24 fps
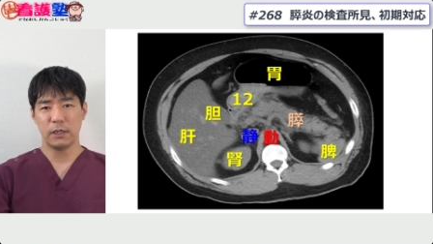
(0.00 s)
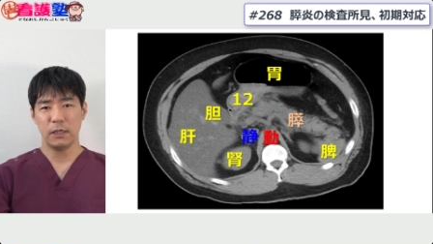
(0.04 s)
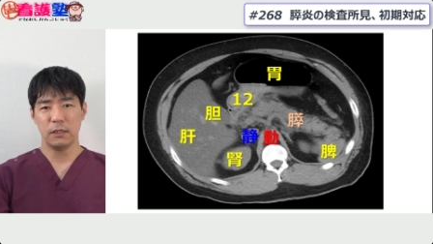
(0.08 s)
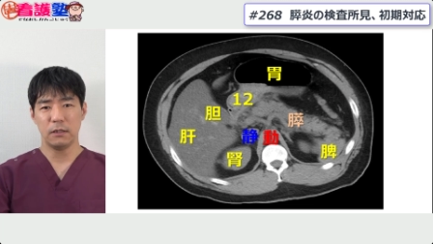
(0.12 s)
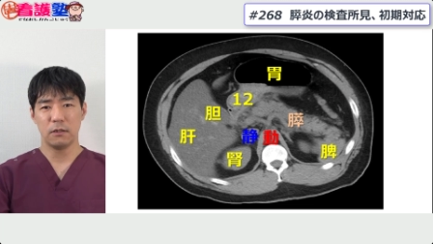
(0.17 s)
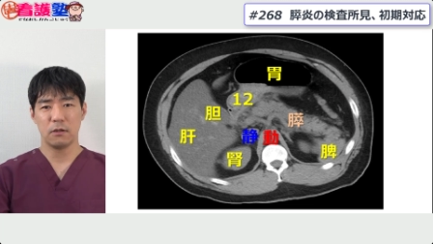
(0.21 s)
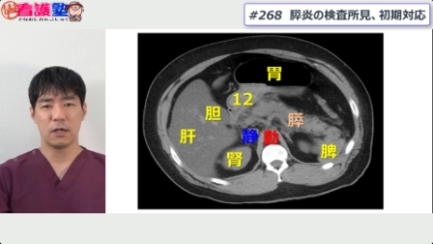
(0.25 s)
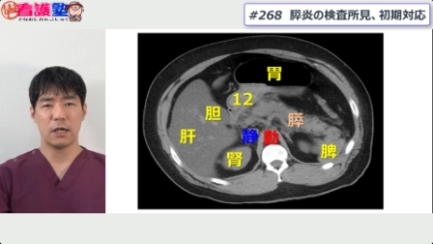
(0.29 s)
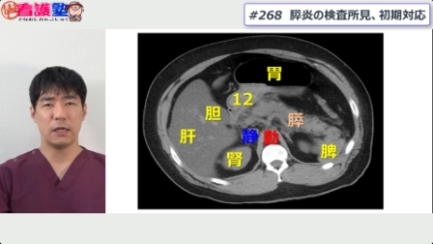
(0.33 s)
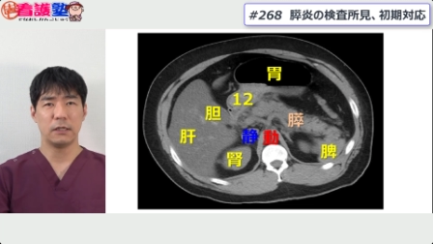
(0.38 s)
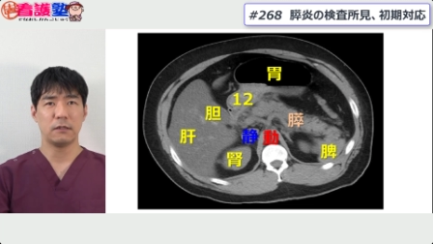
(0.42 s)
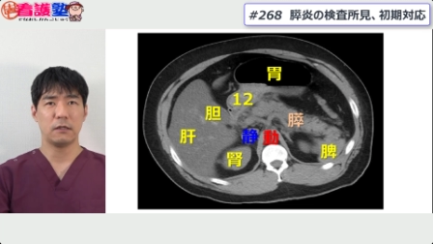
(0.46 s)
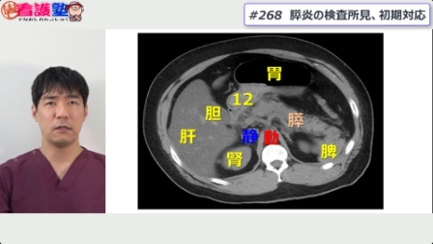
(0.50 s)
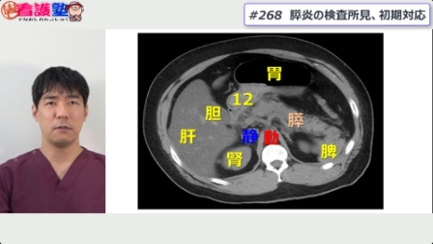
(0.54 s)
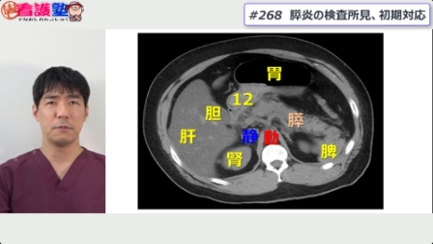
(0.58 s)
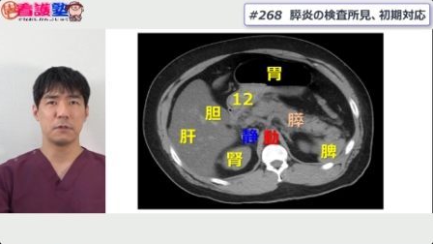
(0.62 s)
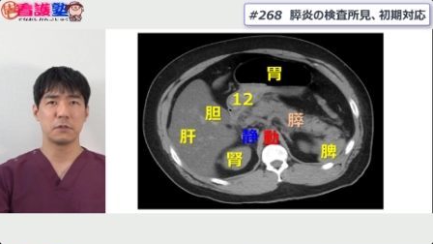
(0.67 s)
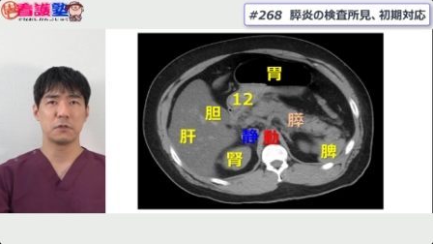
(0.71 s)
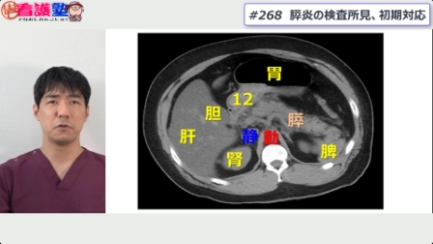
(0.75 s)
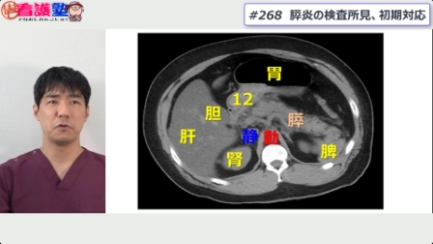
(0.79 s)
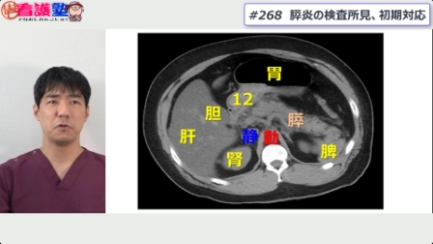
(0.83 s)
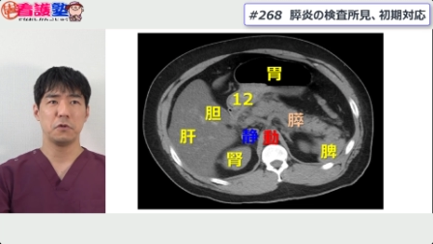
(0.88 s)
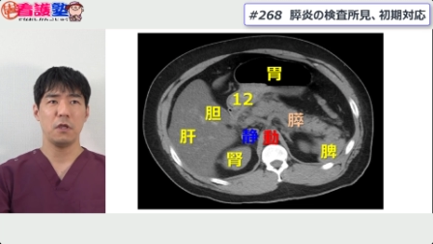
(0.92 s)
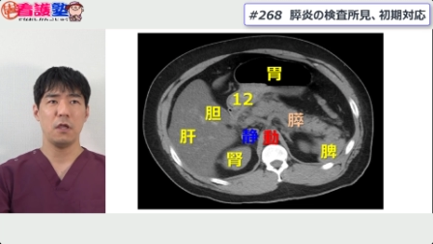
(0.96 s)
脾って書いてあり
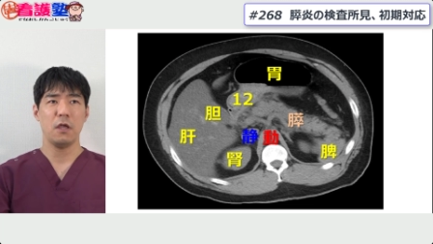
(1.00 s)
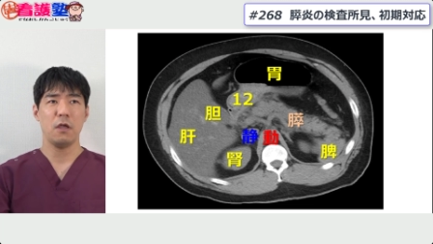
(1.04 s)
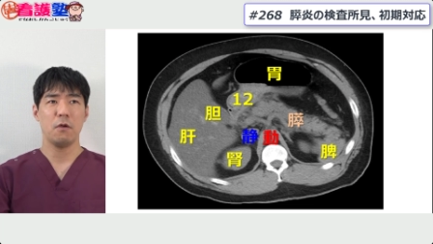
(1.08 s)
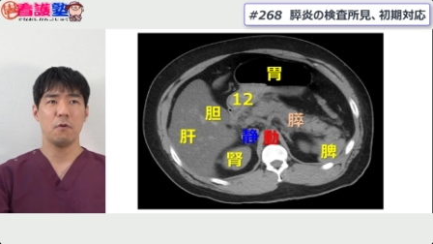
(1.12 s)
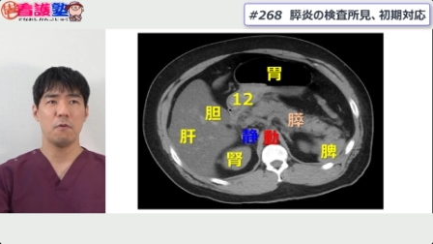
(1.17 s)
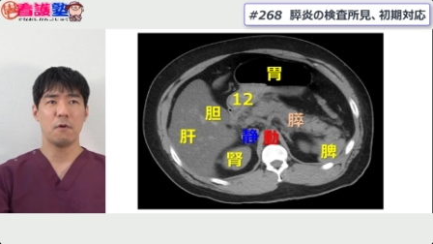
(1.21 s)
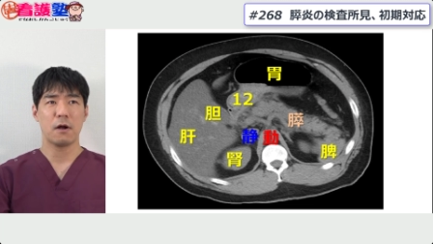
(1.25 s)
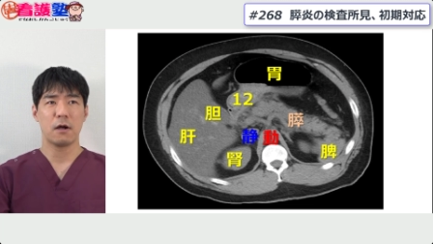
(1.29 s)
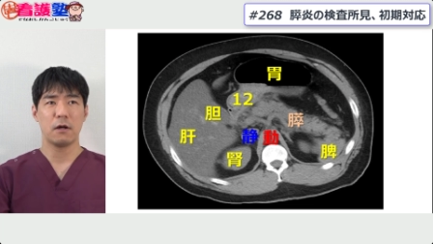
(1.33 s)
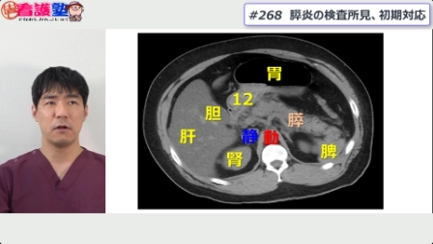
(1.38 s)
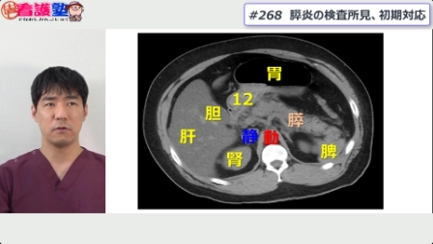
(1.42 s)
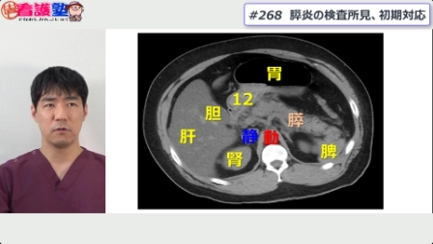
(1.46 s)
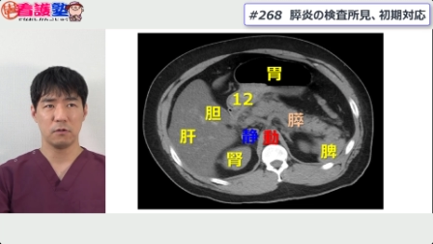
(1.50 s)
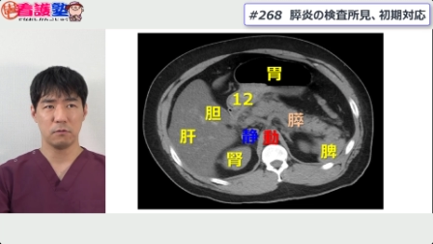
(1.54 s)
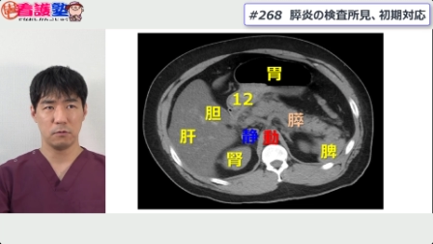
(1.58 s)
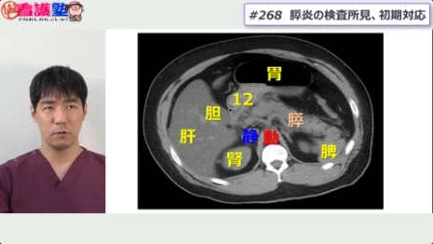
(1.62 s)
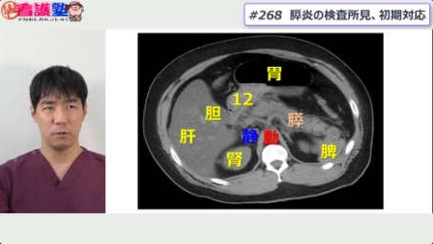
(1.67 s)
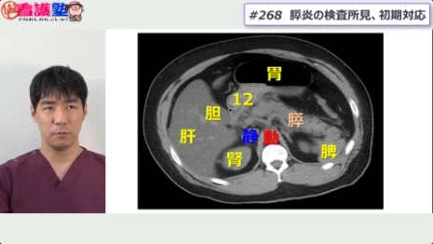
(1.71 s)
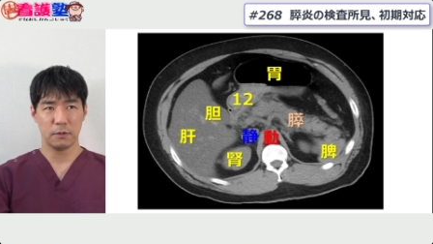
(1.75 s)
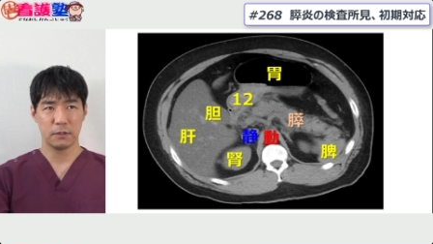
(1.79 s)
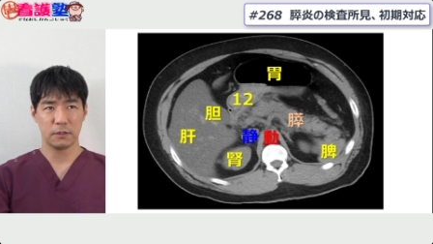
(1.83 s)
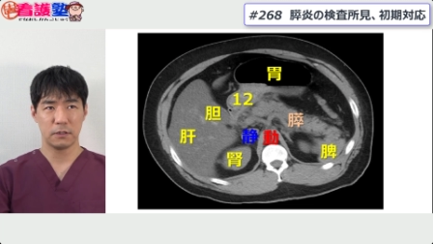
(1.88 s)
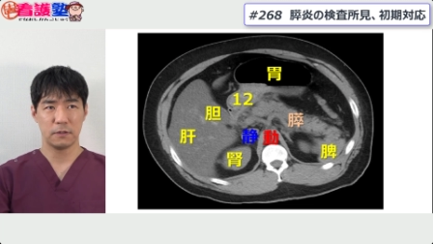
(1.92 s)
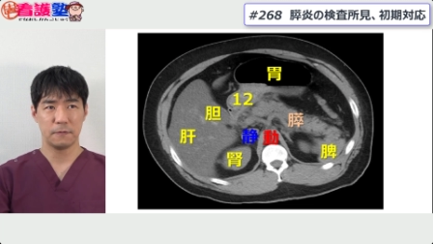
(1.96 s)
ますので、わかると思
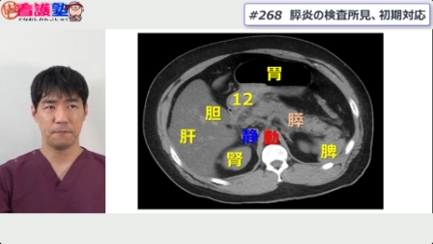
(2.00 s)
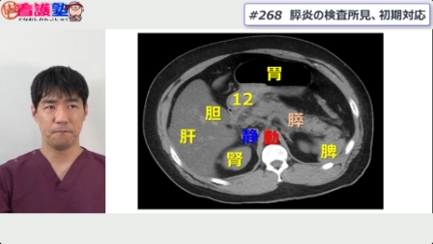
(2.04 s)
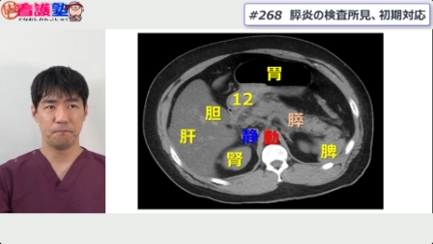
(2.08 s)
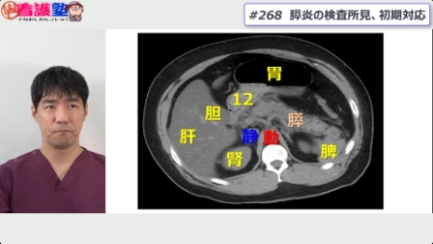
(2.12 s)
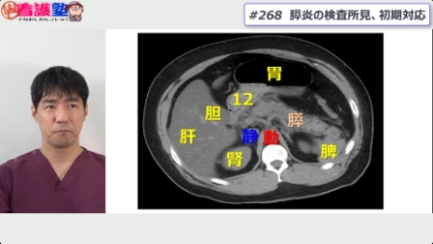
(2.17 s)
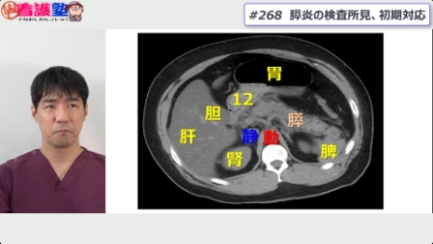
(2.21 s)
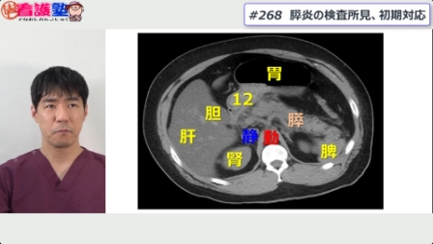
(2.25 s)
います。